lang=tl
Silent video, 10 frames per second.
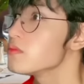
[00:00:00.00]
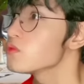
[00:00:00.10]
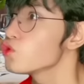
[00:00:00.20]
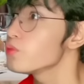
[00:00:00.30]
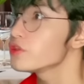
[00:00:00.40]

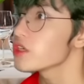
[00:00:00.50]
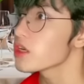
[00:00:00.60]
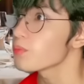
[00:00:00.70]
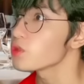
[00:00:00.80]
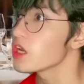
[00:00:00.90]
Tubig sa
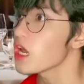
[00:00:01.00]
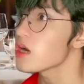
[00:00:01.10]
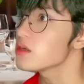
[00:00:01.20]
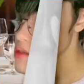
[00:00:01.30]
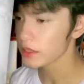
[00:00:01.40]
gripo na lang.
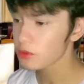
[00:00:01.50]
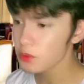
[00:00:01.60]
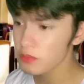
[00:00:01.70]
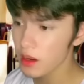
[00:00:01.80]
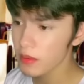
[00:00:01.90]
Ito po
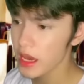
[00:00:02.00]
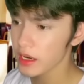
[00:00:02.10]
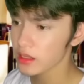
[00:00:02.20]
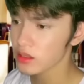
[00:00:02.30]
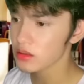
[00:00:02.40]
yung babayaran
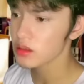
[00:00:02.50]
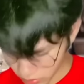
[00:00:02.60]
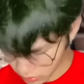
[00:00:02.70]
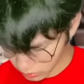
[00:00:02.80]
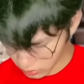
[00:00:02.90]
nyo.
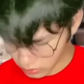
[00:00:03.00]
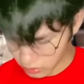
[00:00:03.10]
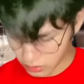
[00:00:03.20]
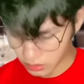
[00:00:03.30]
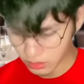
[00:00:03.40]

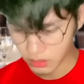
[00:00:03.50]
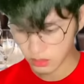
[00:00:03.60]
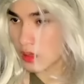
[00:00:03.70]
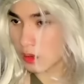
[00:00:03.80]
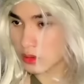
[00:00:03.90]

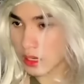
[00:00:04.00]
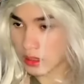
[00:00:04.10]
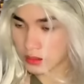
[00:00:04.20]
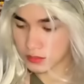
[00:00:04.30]
Ako na.